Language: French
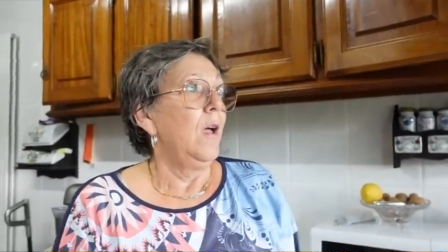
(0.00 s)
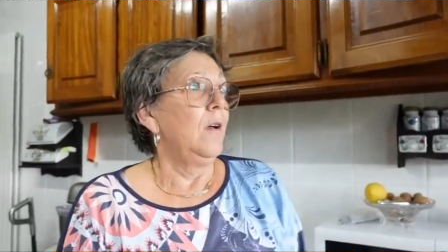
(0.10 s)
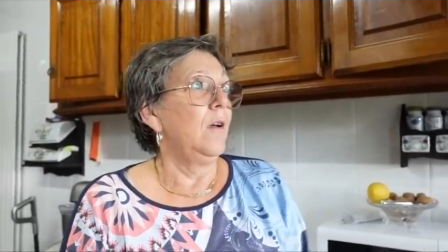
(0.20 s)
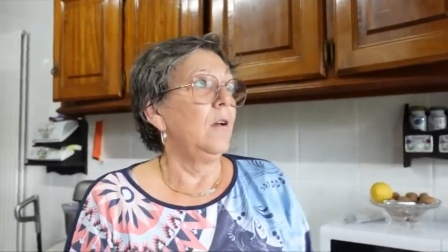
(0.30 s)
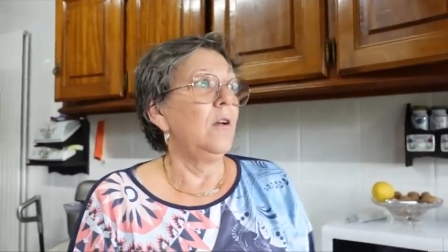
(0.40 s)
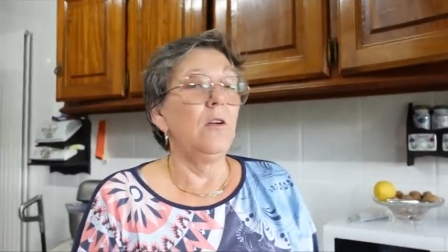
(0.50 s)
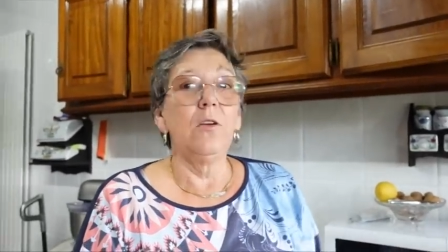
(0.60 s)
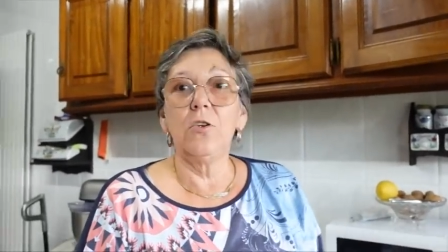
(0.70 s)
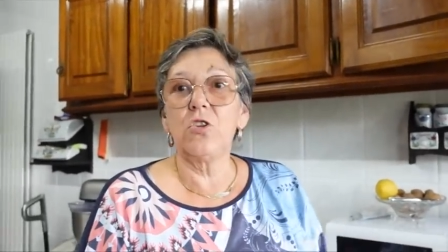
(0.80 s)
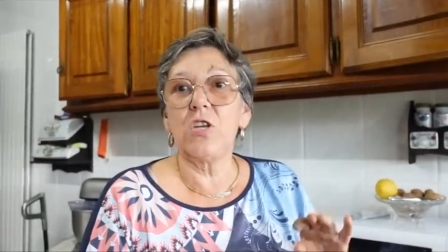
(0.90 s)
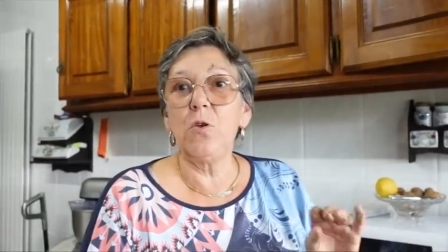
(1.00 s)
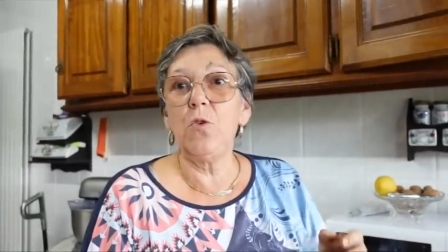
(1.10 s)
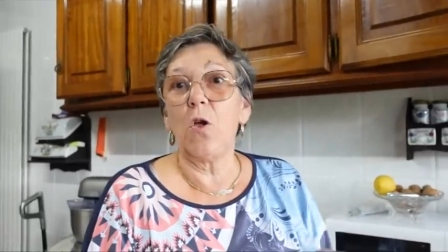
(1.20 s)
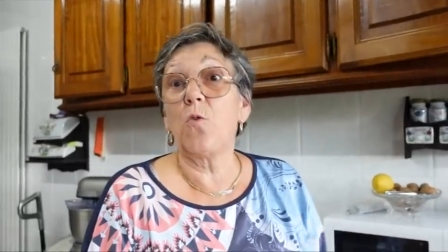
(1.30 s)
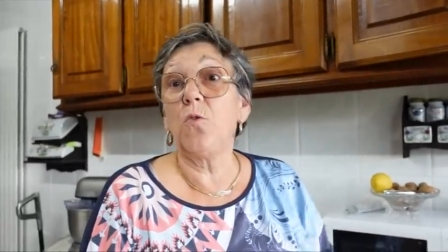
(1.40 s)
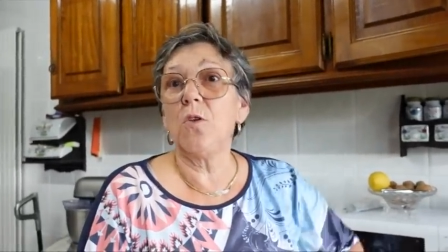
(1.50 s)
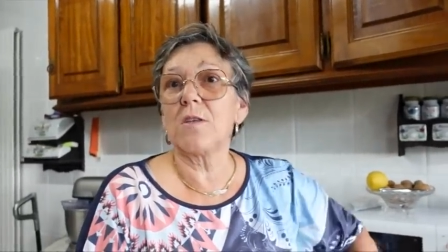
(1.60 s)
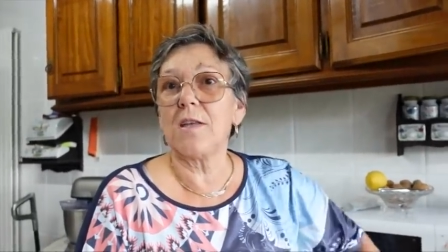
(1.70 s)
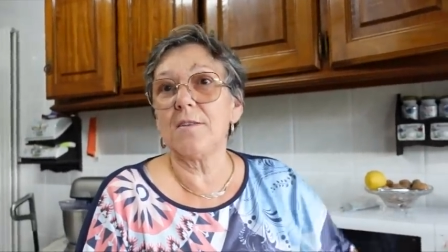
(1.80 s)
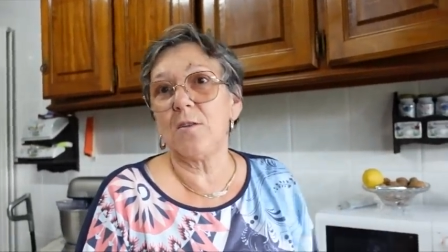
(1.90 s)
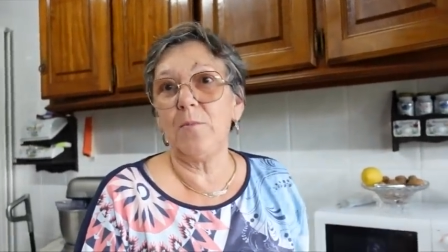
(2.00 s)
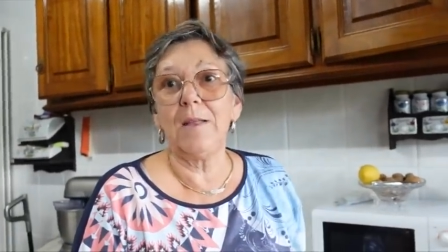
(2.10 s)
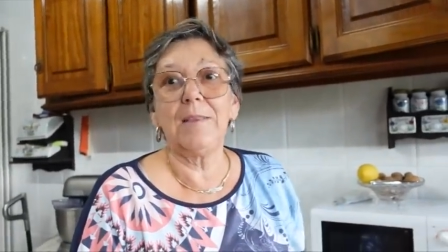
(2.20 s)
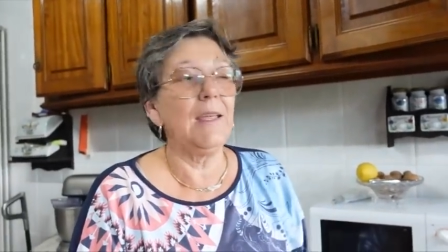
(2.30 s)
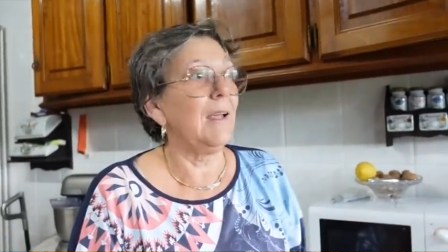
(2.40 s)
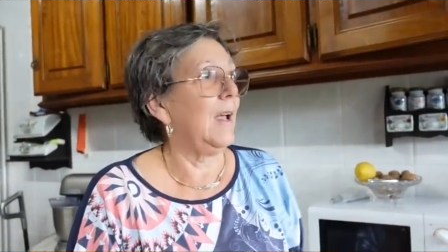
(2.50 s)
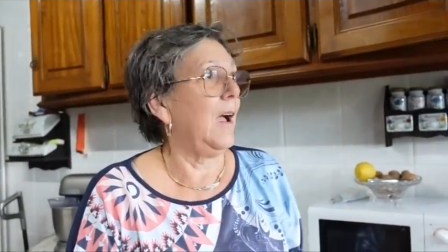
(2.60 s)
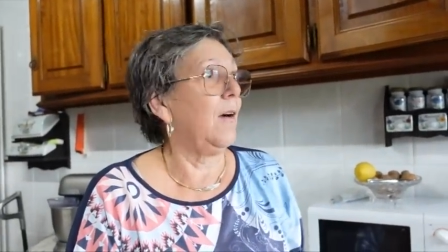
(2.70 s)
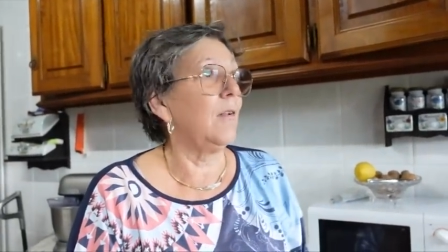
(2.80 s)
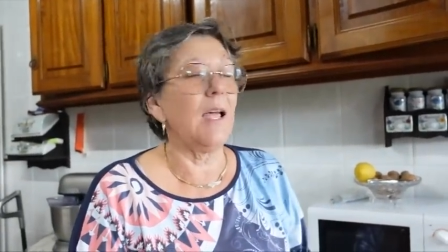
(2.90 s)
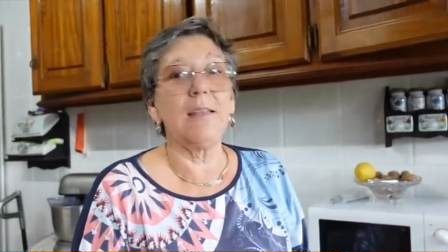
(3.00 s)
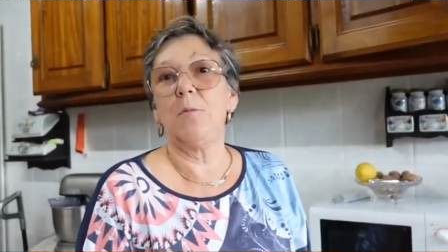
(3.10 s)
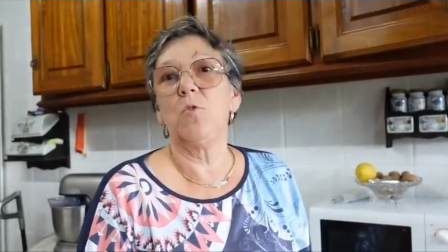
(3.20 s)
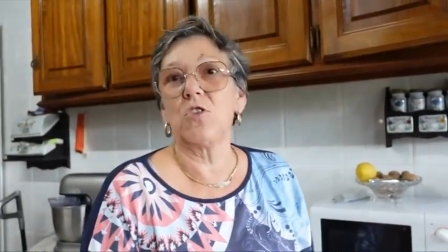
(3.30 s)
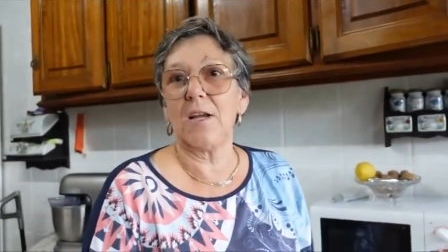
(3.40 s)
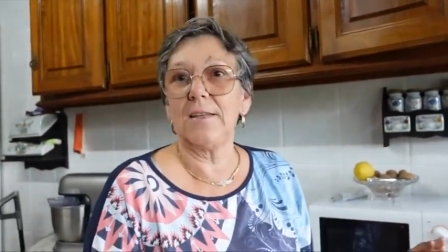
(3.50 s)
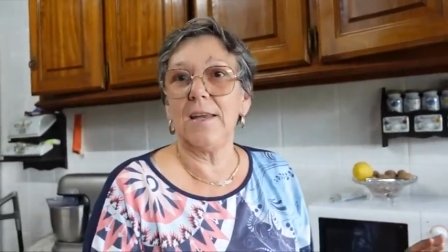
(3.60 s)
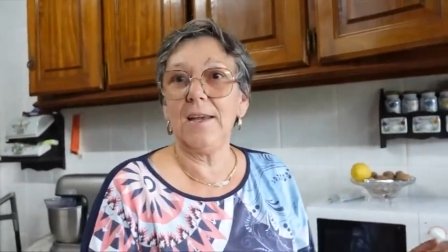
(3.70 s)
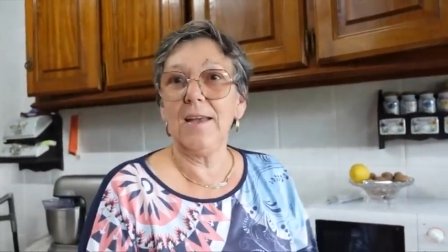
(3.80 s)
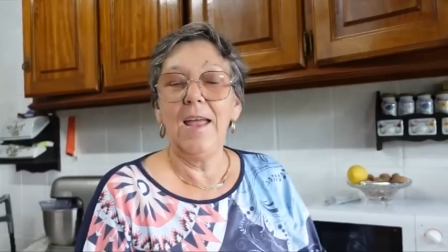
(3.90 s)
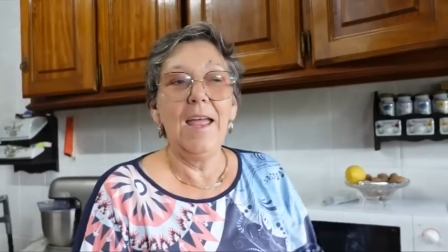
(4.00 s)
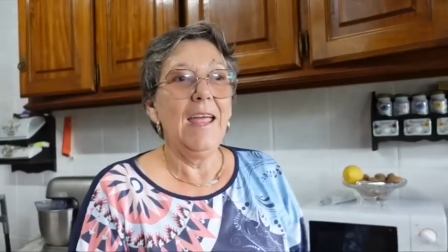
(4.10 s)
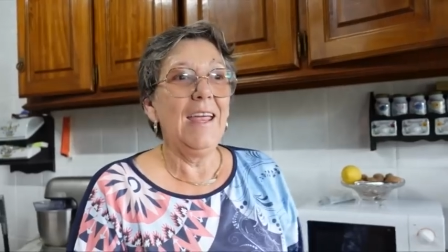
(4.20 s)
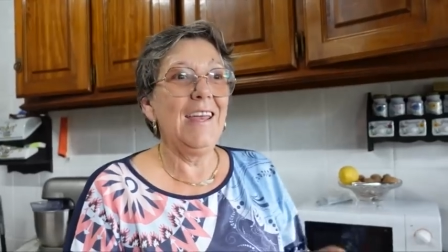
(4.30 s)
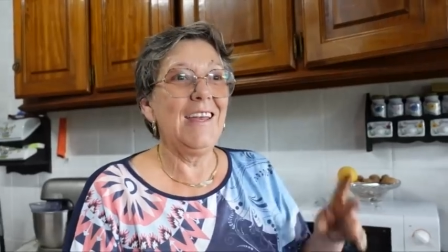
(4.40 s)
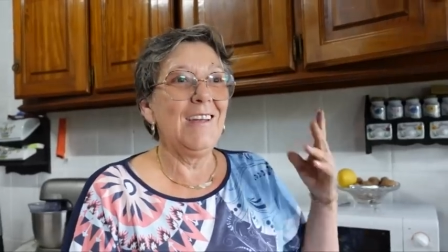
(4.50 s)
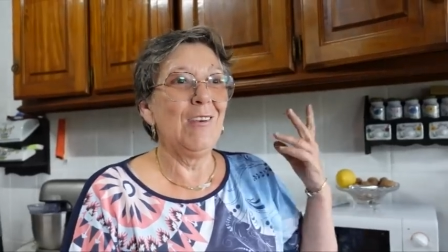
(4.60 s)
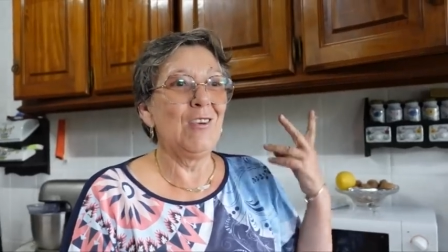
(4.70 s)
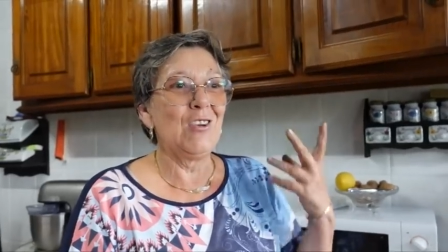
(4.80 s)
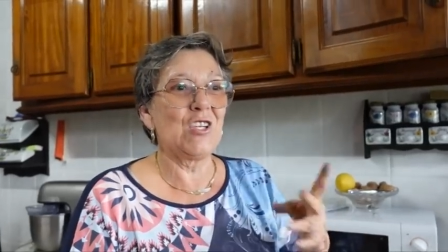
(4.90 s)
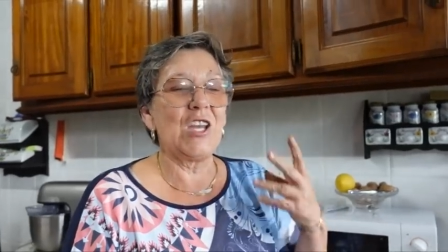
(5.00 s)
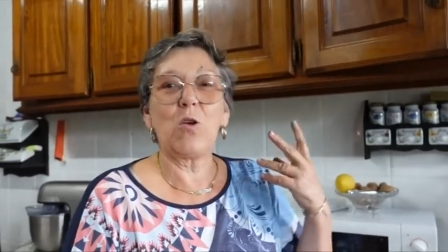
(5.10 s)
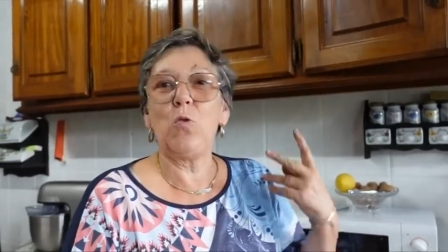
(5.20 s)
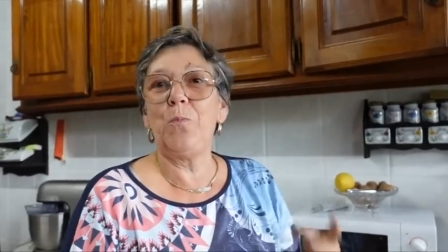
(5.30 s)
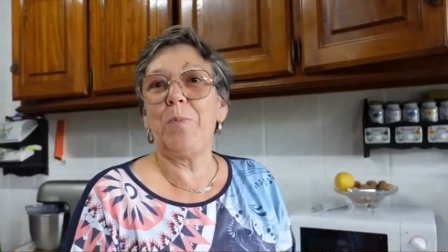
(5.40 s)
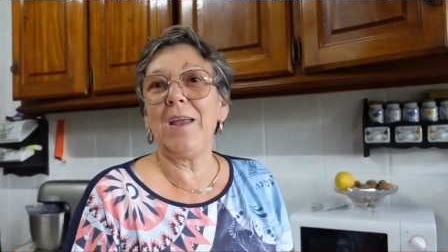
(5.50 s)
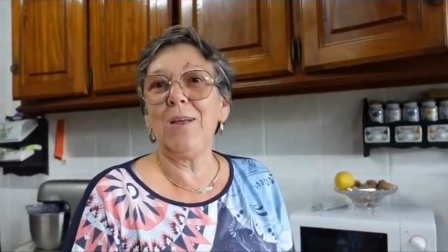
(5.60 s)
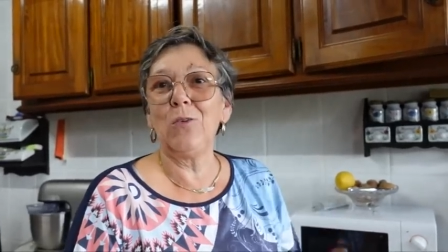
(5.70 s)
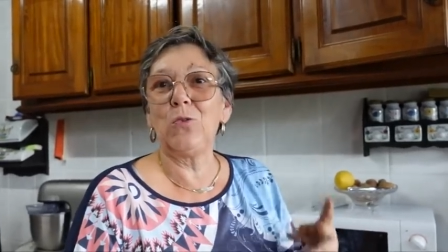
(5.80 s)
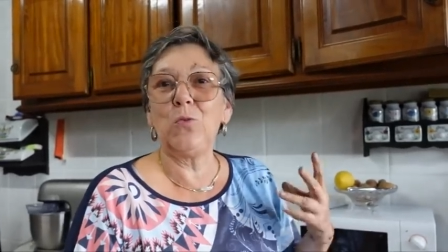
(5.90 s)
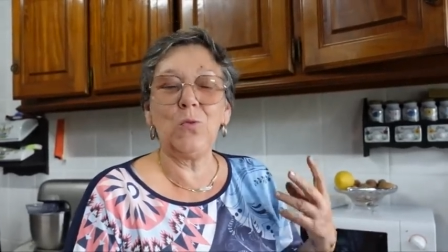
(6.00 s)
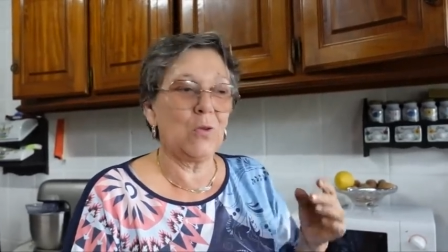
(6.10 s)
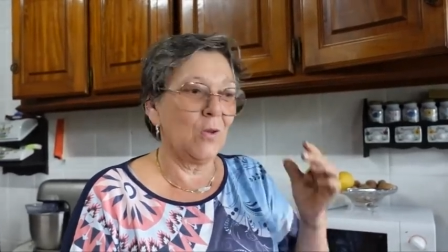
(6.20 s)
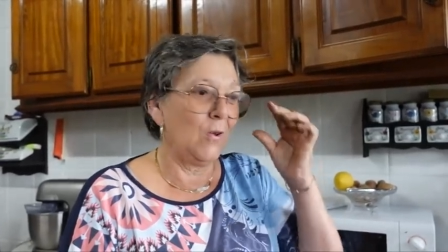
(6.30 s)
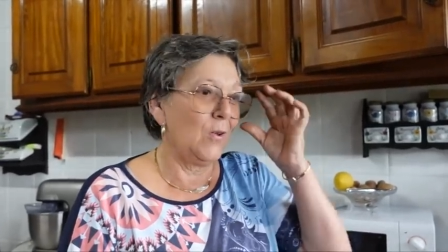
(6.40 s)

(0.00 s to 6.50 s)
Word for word: Euh, j'ai eu un coup de sang ce matin en regardant mon jardin et j'ai coupé toutes